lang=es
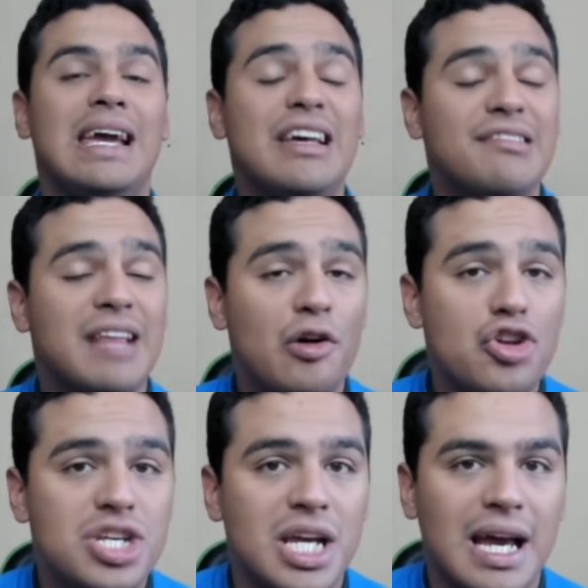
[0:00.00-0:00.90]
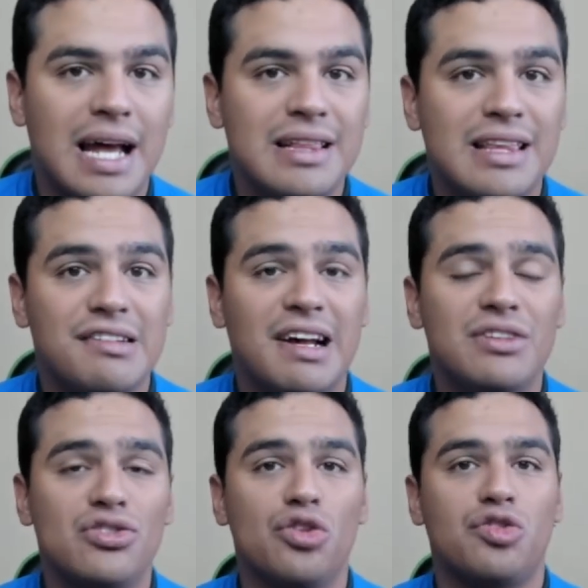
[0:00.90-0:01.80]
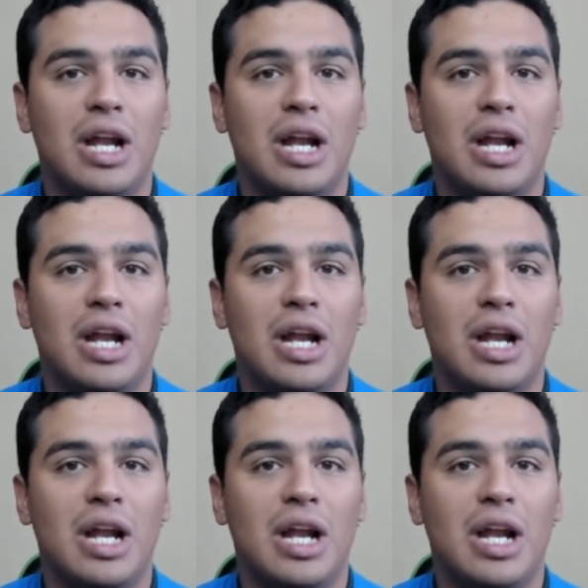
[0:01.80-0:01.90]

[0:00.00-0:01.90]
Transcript: esta noche ante Santos